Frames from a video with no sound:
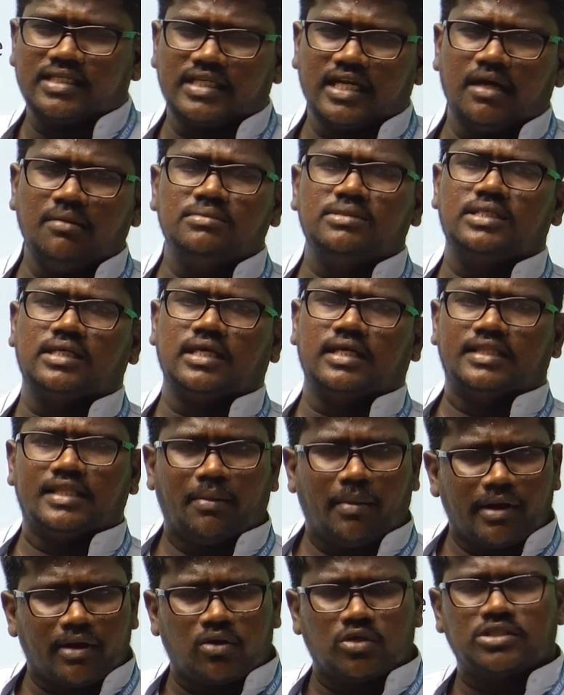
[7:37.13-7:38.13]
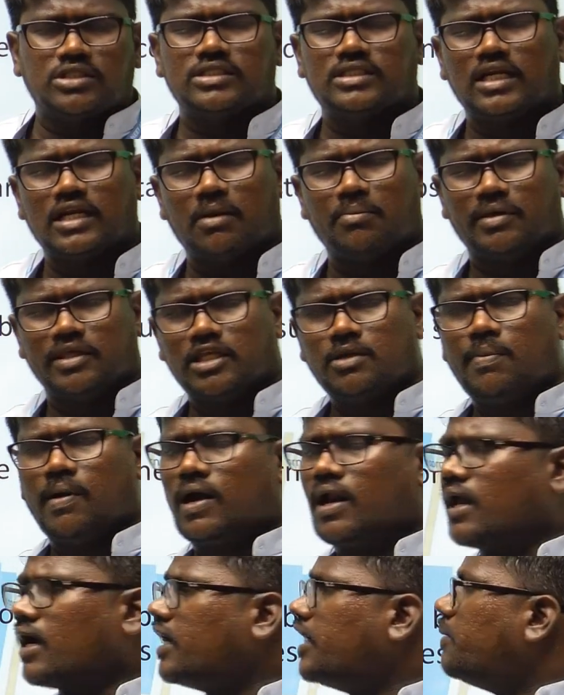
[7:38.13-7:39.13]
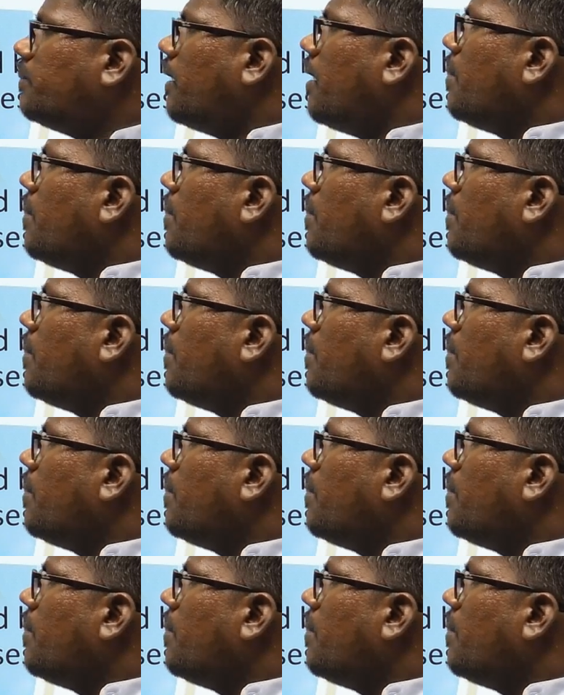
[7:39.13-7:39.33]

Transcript: டேர்ம்ஸ் இந்த மாதிரி கொஸ்டின்ஸ் எல்லாம் நம்ம எதிர்பார்க்கலாம் கண்டிப்பா